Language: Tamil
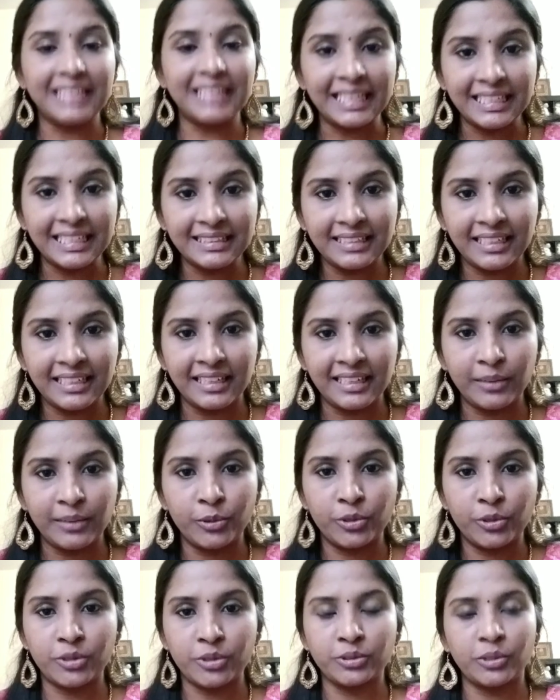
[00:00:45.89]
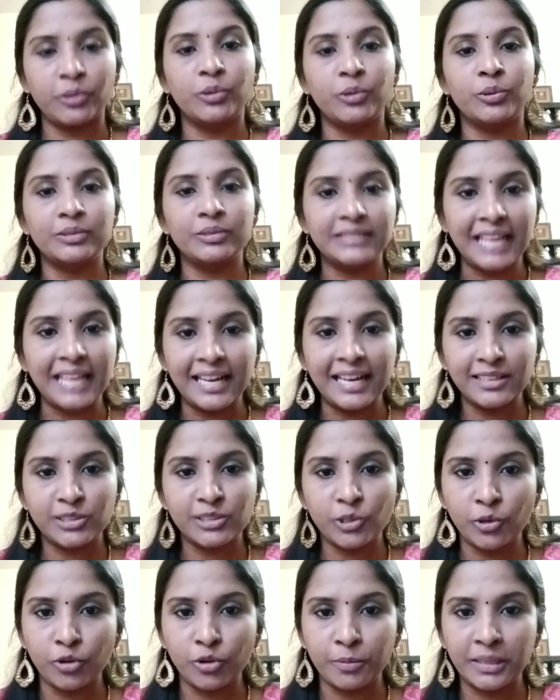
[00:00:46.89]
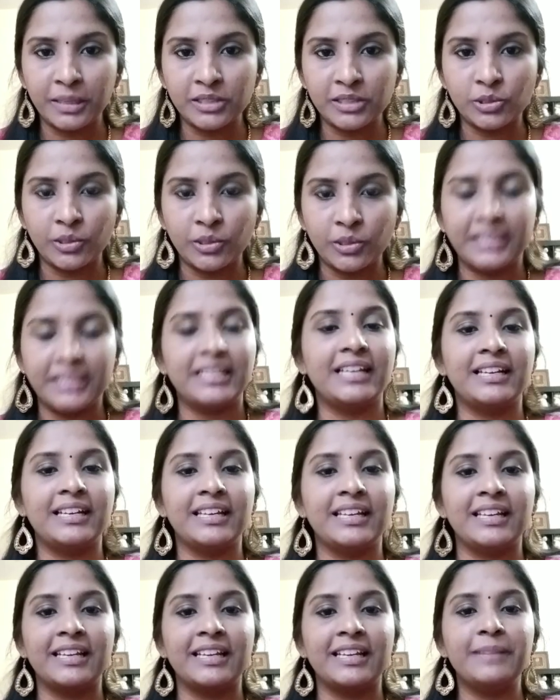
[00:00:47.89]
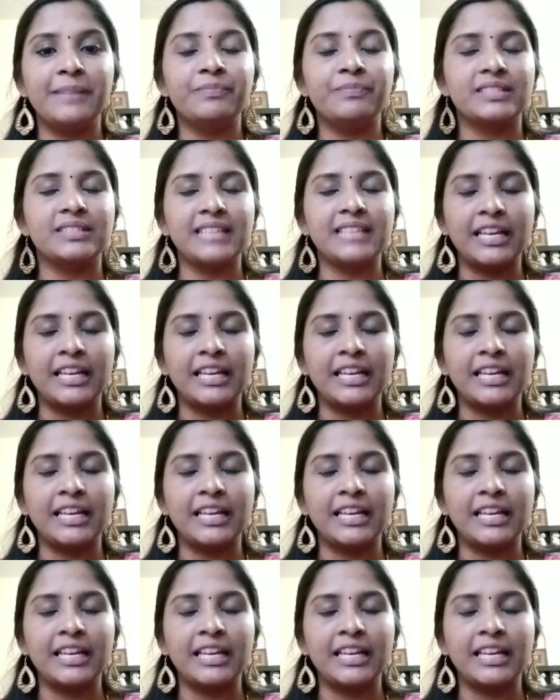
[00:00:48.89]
தனித்தனியாக ஒரு ஒருத்தவங்களுக்கும் தேங்க்ஸ் சொல்லணும் அப்படின்னு சொல்லிட்டு நான் நினைக்கிறேன்